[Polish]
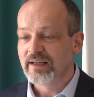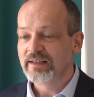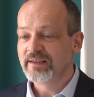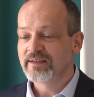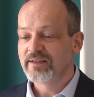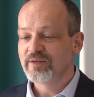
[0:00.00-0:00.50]

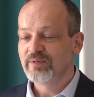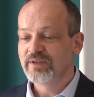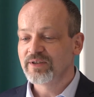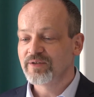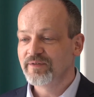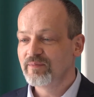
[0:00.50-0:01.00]
Jesteśmy
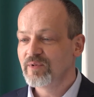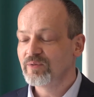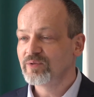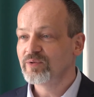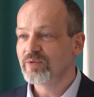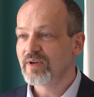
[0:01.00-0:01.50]
też firmą,
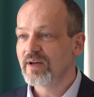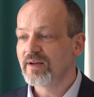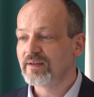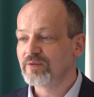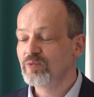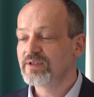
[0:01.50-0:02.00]

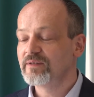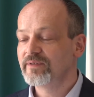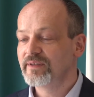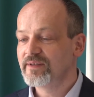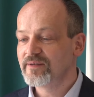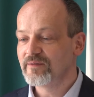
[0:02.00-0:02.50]
która
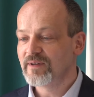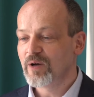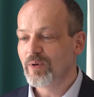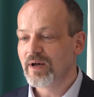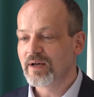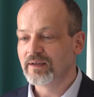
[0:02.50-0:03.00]

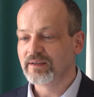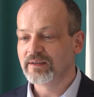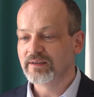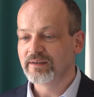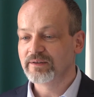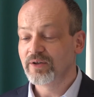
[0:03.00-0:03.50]
ucywilizowała
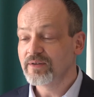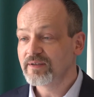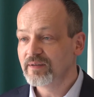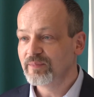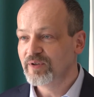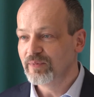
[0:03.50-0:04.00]
e,
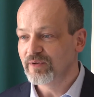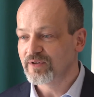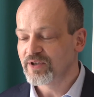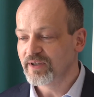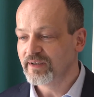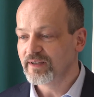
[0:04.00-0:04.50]
dostęp do
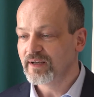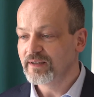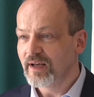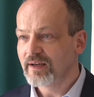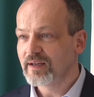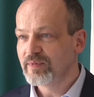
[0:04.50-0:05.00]
blockchaina,
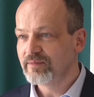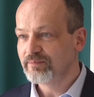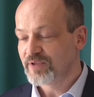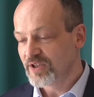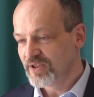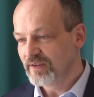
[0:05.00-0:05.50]
tak aby
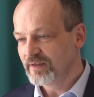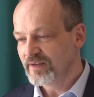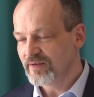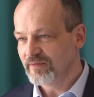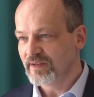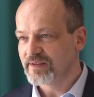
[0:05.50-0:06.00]
przeciętny
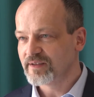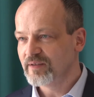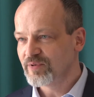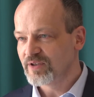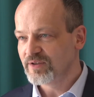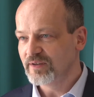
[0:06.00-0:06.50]
Kowalski,
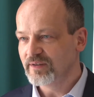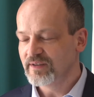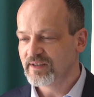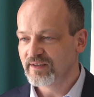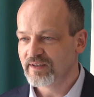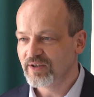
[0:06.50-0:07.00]
przeciętny
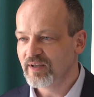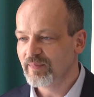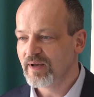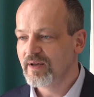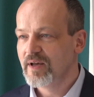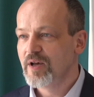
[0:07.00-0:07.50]
zjadacz
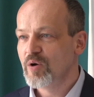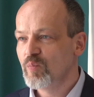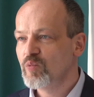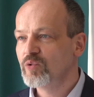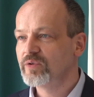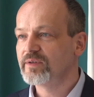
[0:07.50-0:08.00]
chleba
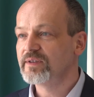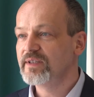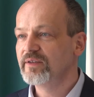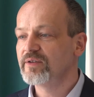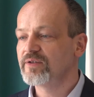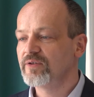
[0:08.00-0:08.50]
mógł z
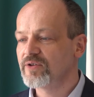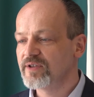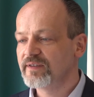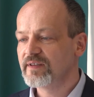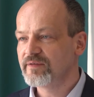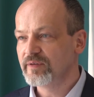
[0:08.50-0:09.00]
niego
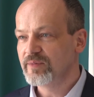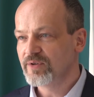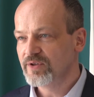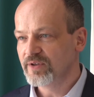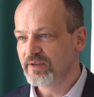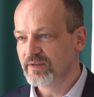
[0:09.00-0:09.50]
skorzystać w swoim
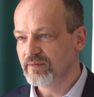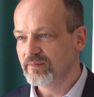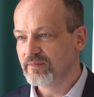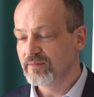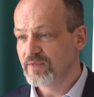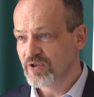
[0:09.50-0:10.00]

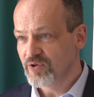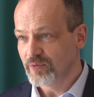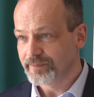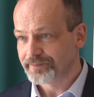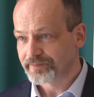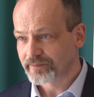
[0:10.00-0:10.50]
codziennym życiu.